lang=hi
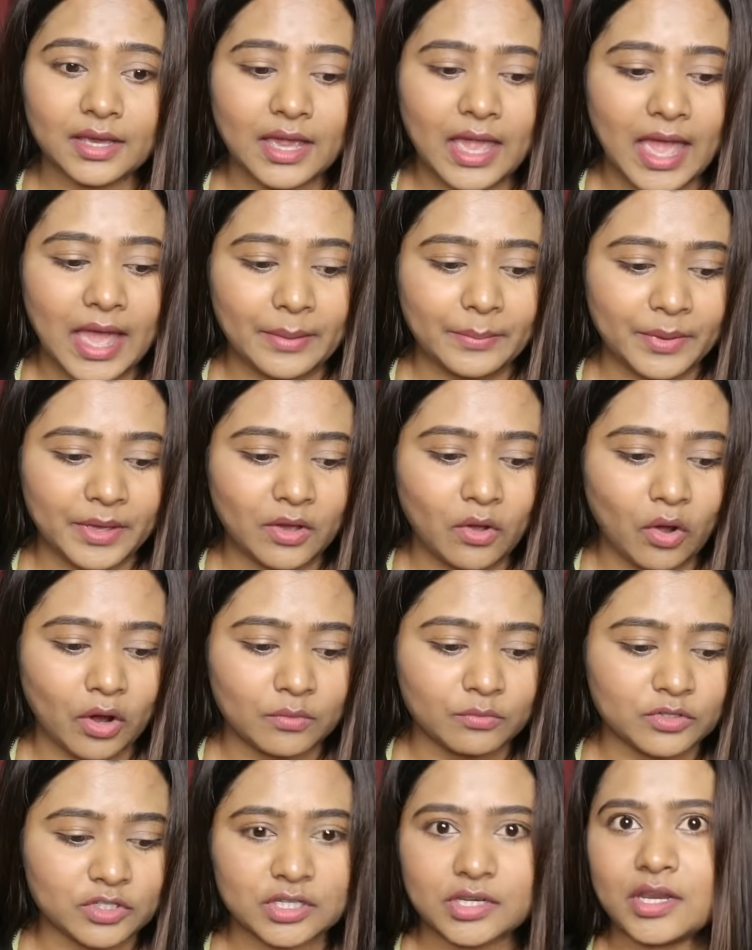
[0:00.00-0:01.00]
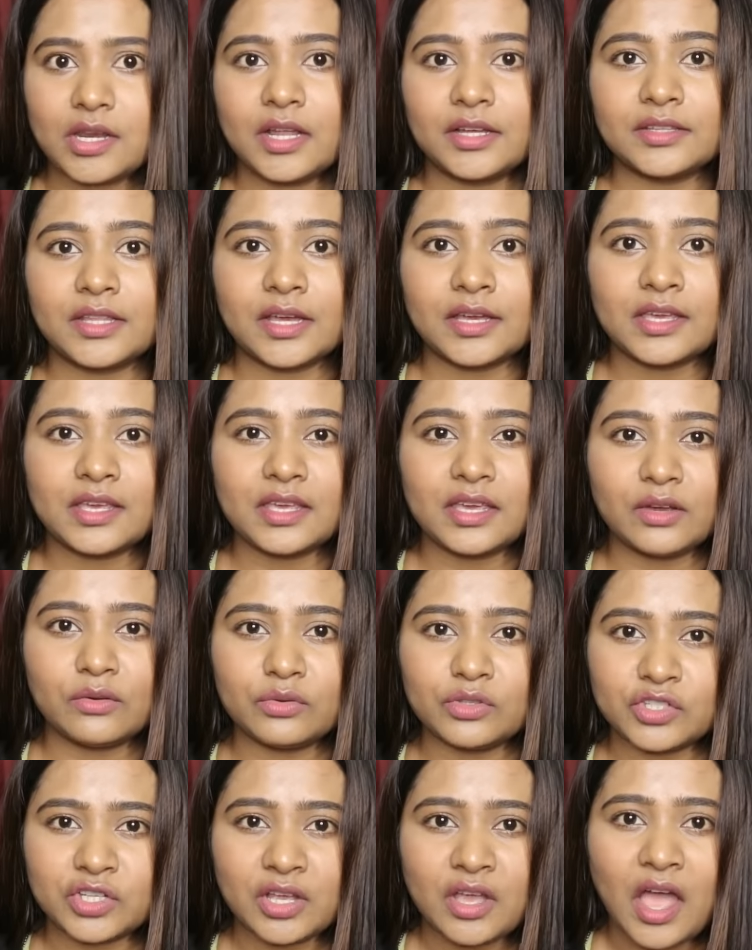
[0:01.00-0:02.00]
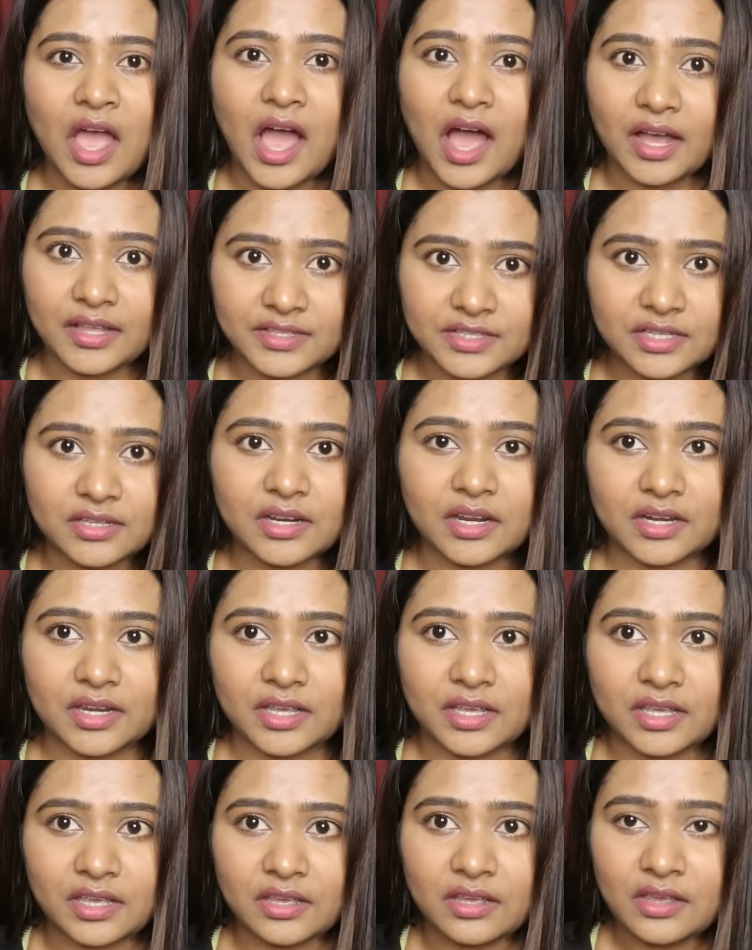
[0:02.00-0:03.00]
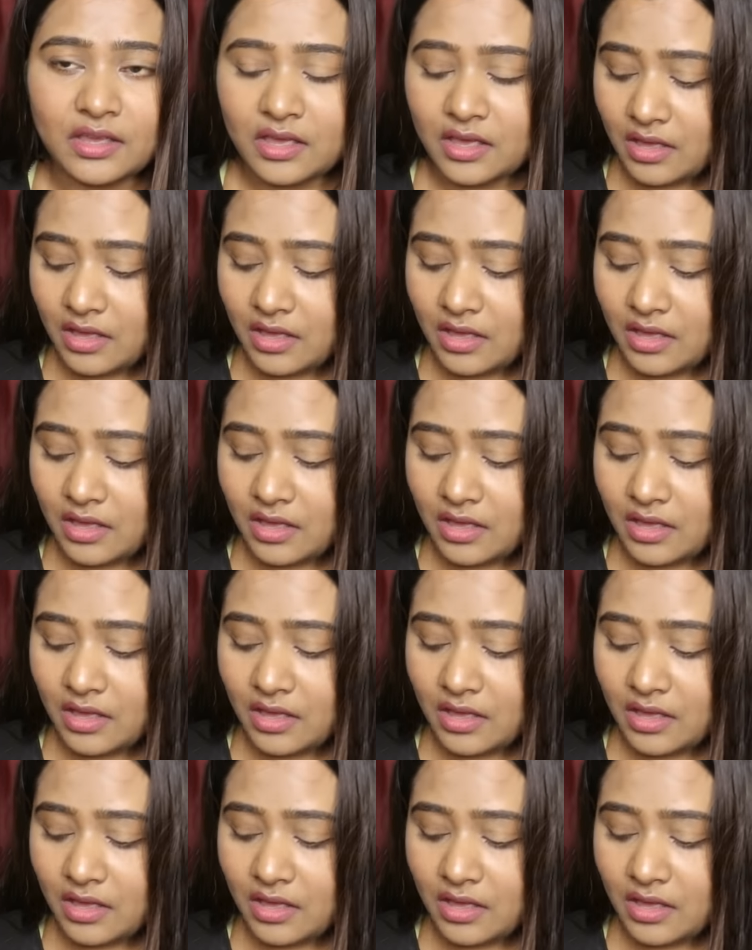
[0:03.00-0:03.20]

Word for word: एक ऐप है और मुझे नहीं लगता कि ये कुछ आंसर करेगी